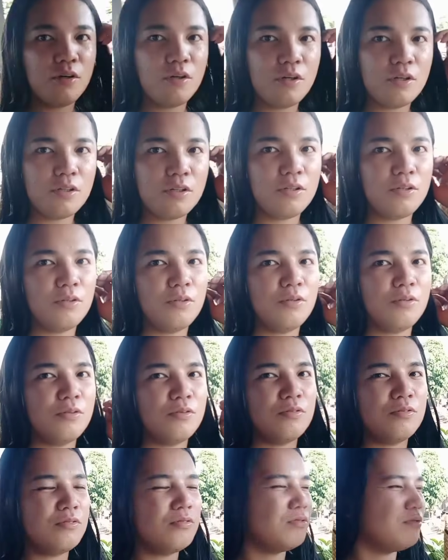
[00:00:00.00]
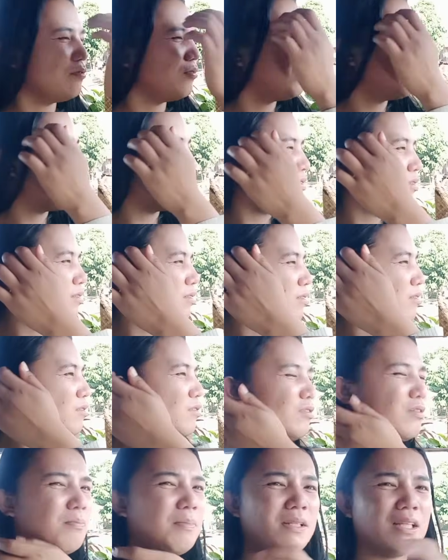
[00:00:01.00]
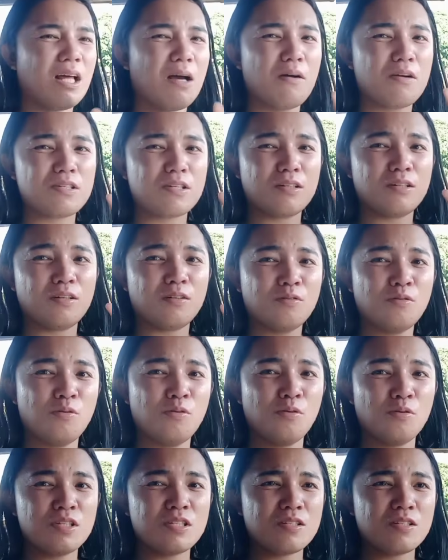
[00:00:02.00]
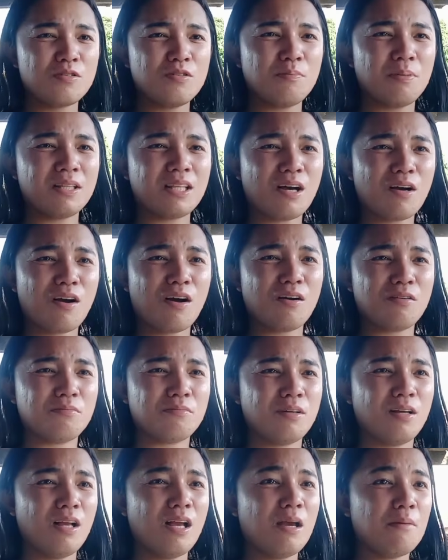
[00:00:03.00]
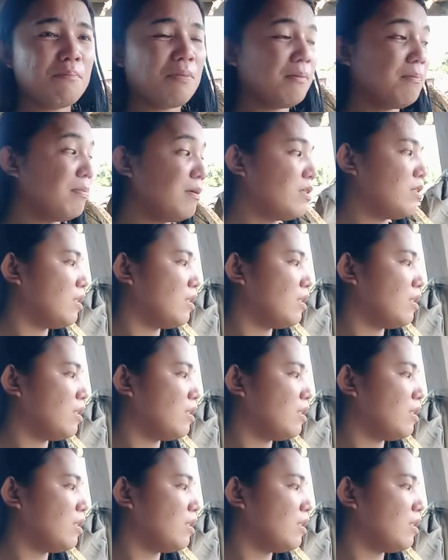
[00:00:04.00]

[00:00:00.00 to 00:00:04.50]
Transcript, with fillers: yung, ano pitawag sa ano, yung host? Ano pitawag PVC. PBC?